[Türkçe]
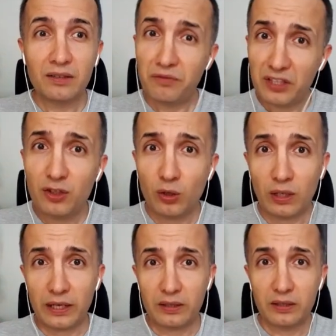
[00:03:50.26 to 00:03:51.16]

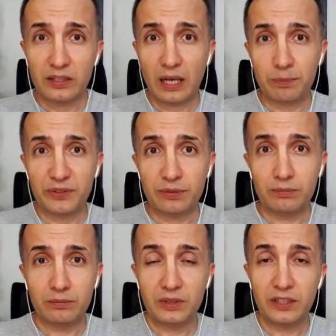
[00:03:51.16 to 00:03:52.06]
videolar yaptım.
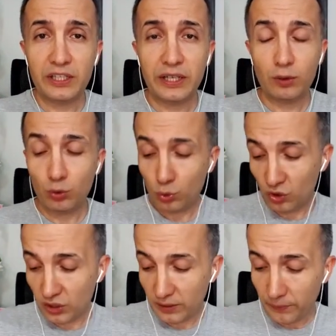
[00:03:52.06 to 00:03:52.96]
Yine
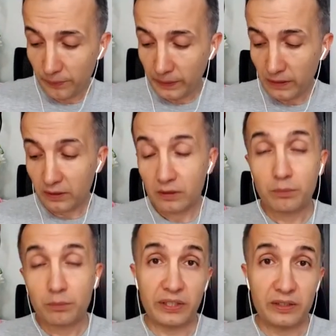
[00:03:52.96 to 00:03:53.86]
Türkçe
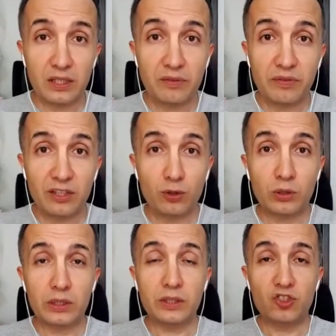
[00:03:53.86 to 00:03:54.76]
pratik
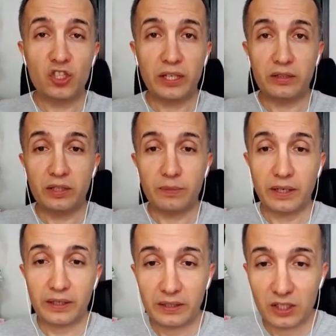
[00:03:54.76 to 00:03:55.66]
videoları çektim
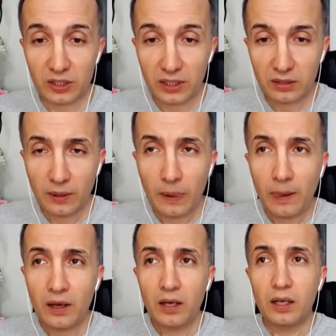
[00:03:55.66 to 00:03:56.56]
arkadaşlar.
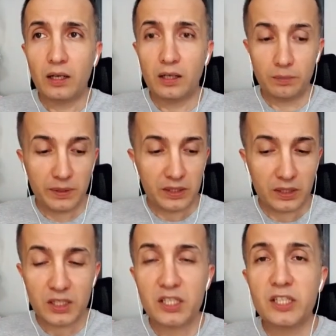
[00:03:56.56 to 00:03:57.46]
Ee, bir
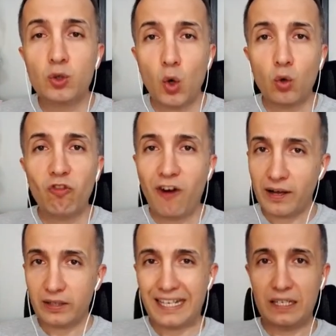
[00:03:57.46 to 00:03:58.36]
stok var
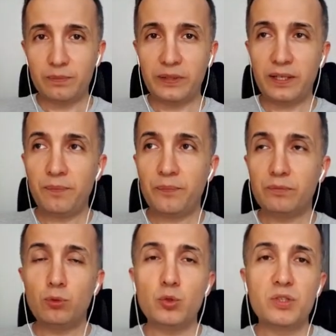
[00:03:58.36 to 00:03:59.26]
elimde.
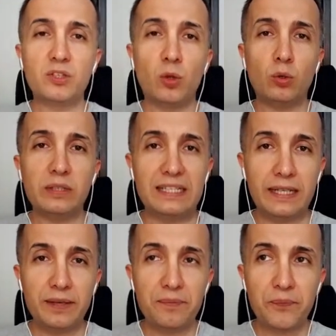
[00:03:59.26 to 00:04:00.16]
Bu stok
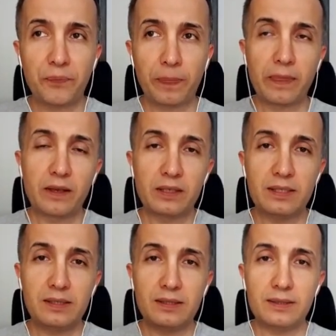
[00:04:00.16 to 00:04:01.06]
ile
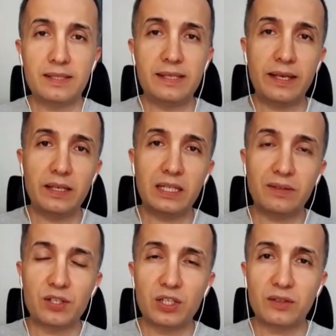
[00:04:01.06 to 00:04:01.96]
size
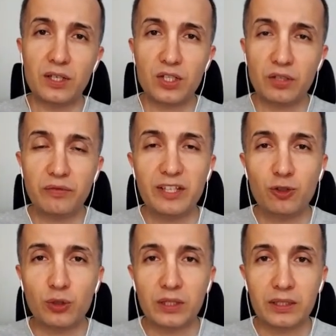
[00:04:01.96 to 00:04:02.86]
yavaş yavaş
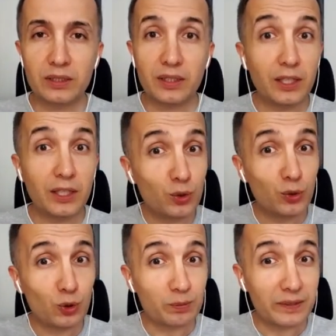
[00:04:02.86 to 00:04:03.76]
videoları
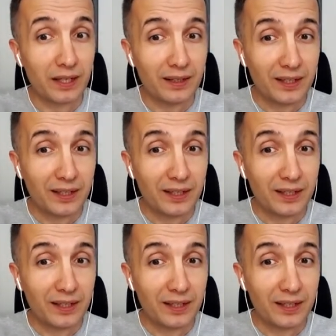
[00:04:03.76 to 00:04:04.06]
YouTube'da